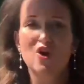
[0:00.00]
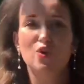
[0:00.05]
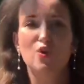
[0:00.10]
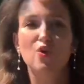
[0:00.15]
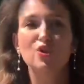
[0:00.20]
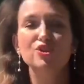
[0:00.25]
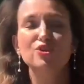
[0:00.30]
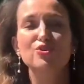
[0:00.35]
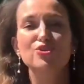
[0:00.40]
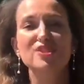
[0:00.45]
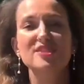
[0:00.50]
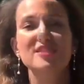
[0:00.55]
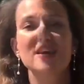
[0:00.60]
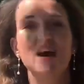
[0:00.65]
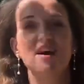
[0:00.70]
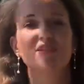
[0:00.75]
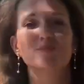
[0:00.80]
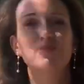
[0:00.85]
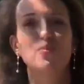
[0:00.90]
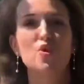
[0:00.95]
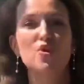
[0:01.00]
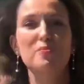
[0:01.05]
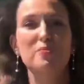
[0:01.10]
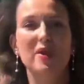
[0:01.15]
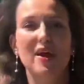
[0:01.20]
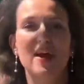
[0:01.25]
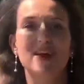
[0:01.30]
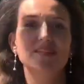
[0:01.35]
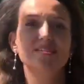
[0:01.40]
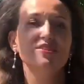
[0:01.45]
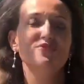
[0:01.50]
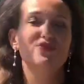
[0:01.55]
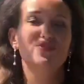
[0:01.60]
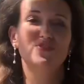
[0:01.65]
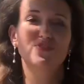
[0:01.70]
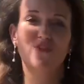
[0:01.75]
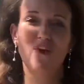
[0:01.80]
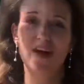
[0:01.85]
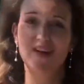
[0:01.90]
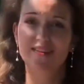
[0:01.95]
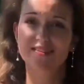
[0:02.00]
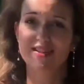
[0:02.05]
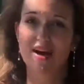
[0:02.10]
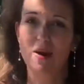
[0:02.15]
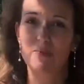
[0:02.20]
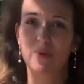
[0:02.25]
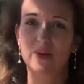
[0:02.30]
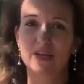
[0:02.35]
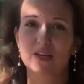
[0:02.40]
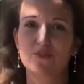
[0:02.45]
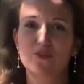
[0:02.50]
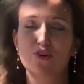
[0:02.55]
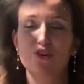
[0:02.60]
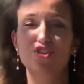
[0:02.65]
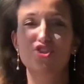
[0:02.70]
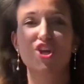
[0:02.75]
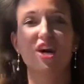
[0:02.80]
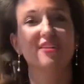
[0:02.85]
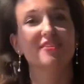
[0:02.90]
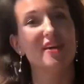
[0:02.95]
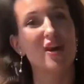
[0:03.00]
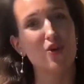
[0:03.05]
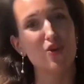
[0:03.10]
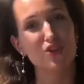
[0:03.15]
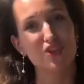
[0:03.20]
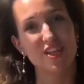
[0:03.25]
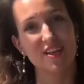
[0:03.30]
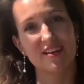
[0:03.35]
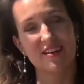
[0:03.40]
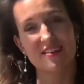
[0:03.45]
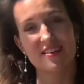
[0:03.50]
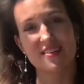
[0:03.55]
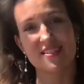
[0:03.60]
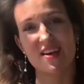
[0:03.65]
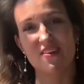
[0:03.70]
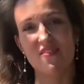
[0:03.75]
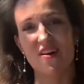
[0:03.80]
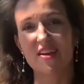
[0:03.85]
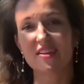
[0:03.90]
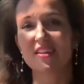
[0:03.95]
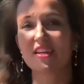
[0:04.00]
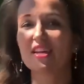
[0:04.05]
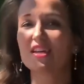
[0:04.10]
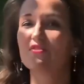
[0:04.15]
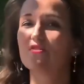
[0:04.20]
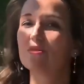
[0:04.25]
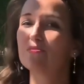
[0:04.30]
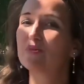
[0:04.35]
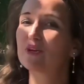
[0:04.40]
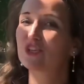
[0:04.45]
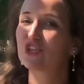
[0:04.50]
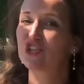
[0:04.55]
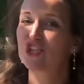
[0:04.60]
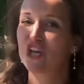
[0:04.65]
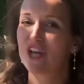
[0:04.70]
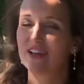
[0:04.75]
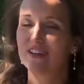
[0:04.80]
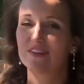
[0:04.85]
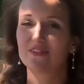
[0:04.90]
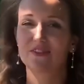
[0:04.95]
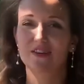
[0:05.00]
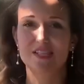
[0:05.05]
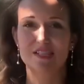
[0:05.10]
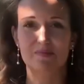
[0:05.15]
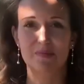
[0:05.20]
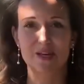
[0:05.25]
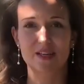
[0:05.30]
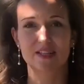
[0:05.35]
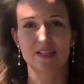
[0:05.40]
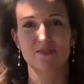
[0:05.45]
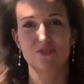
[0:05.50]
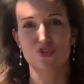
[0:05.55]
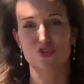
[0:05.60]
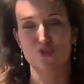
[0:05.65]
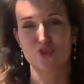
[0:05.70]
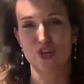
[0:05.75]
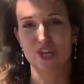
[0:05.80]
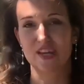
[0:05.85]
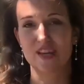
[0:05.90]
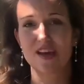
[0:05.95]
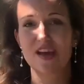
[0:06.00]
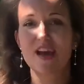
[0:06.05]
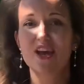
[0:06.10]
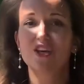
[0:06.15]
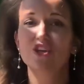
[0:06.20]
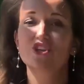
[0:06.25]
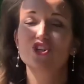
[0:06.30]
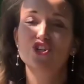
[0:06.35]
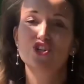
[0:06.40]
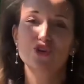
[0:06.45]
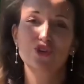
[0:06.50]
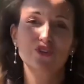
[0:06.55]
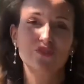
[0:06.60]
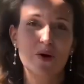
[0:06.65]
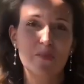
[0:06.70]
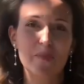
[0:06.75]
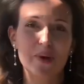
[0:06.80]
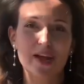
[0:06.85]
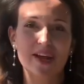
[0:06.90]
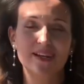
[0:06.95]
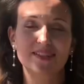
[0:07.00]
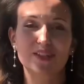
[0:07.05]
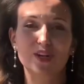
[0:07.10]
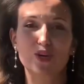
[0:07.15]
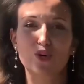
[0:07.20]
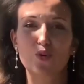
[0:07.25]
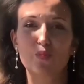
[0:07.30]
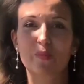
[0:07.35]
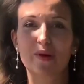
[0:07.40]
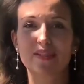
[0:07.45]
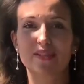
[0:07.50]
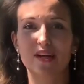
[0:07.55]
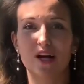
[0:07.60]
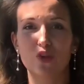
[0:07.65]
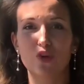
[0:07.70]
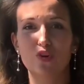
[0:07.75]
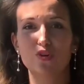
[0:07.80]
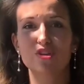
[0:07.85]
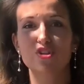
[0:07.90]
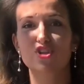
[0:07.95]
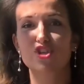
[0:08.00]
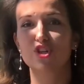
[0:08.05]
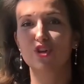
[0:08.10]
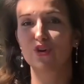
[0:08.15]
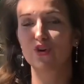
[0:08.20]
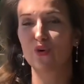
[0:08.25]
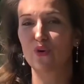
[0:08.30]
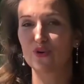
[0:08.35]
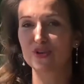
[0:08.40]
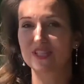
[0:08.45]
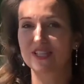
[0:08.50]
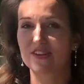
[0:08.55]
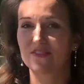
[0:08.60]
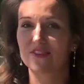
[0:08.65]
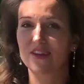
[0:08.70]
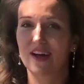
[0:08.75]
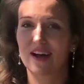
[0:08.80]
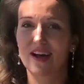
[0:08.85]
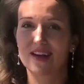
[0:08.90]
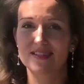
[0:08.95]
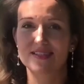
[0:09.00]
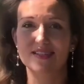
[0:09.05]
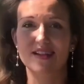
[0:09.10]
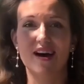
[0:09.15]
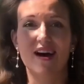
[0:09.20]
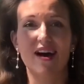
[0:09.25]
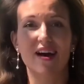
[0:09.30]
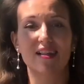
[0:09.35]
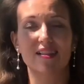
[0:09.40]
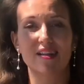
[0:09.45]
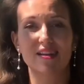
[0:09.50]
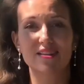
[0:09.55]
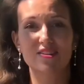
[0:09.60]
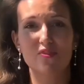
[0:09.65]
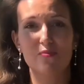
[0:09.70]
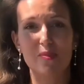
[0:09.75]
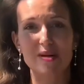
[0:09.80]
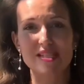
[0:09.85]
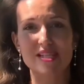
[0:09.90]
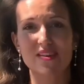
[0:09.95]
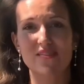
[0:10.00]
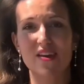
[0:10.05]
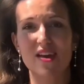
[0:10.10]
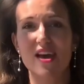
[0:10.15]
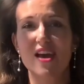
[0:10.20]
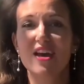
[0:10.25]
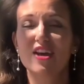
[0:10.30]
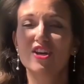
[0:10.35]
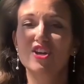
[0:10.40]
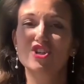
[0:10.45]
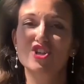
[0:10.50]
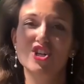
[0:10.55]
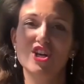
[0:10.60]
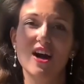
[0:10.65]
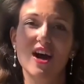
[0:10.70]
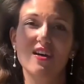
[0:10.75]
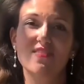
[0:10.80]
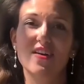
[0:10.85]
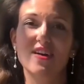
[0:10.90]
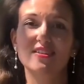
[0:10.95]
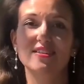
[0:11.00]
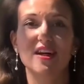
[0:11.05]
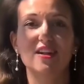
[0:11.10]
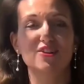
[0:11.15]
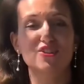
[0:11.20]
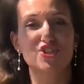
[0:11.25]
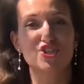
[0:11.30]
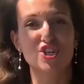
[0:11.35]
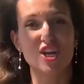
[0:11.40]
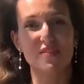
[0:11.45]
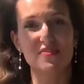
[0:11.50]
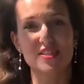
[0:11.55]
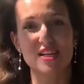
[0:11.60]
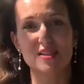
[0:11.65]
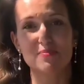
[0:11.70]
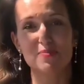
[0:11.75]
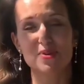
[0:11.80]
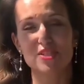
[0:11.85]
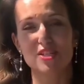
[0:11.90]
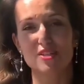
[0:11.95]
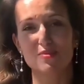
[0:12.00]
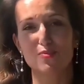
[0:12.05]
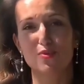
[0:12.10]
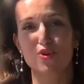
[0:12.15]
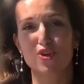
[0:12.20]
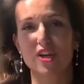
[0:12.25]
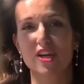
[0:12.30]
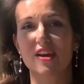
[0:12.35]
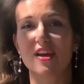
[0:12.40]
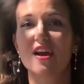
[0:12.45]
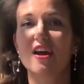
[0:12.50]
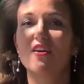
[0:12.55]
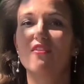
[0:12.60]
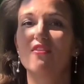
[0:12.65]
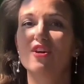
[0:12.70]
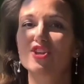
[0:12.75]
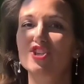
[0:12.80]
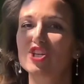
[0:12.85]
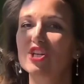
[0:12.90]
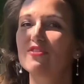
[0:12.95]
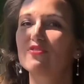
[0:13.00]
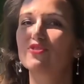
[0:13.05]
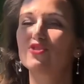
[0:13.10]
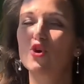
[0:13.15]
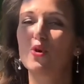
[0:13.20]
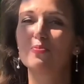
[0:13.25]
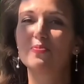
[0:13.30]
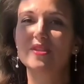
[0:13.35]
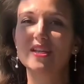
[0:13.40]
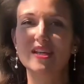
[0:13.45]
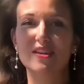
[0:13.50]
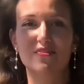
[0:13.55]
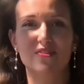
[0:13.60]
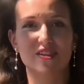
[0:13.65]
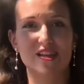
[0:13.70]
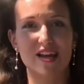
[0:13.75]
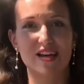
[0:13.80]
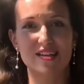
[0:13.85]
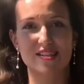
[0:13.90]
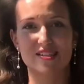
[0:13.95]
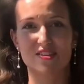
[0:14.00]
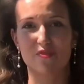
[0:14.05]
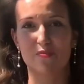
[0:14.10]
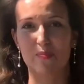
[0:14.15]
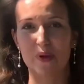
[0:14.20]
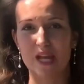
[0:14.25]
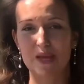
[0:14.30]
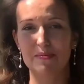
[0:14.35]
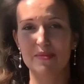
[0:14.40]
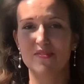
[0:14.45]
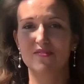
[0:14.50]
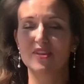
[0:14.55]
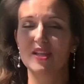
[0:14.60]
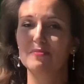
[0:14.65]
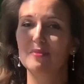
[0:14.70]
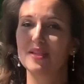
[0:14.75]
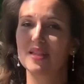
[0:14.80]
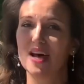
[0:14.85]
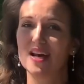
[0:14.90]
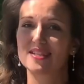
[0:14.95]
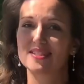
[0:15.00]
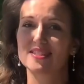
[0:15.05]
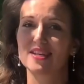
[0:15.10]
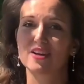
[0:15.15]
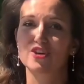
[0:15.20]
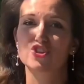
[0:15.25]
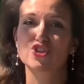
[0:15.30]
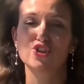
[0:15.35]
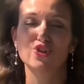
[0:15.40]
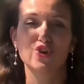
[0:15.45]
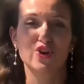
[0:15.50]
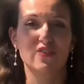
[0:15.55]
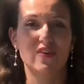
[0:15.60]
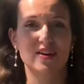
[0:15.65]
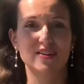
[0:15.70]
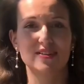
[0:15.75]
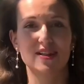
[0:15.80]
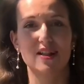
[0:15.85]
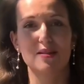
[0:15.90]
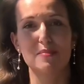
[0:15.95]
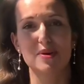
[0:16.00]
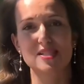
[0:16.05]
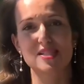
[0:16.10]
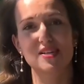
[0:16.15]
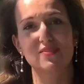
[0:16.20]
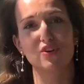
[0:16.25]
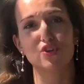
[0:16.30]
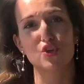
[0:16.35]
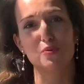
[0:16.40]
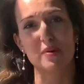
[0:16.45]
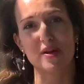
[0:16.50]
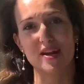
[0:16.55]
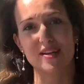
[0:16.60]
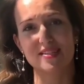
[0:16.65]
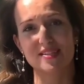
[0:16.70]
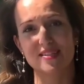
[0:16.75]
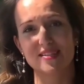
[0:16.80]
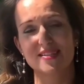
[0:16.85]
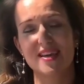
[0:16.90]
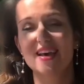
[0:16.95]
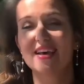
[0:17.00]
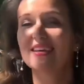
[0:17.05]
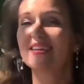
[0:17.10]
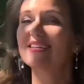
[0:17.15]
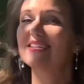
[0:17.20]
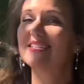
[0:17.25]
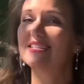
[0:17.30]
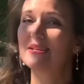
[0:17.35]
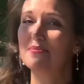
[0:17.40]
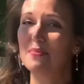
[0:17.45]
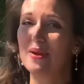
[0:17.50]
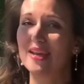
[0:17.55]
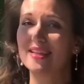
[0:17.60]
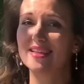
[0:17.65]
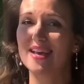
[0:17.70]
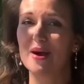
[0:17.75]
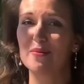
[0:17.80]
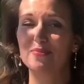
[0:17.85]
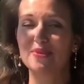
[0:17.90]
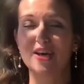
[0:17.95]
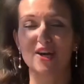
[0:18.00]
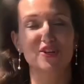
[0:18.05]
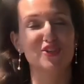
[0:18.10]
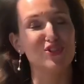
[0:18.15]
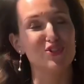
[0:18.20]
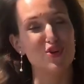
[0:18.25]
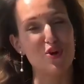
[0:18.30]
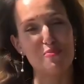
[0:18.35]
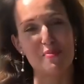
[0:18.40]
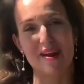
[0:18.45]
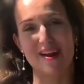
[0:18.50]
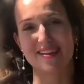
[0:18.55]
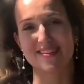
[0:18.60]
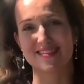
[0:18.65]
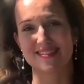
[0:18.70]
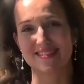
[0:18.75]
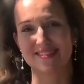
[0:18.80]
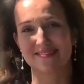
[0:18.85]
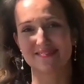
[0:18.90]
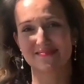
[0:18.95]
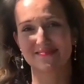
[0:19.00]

Конкурсный отбор проходил в два этапа и включал народное голосование и выбор членов экспертного жюри. Еще два проекта группы «Эталон» – жилой остров Нагатина-Айленд в Москве и ЖК «Квартал Че» в Санкт-Петербурге вошли в топ-3 финалистов премии в номинациях «Жилой квартал Москвы номер один» и «Семейный объект номер один».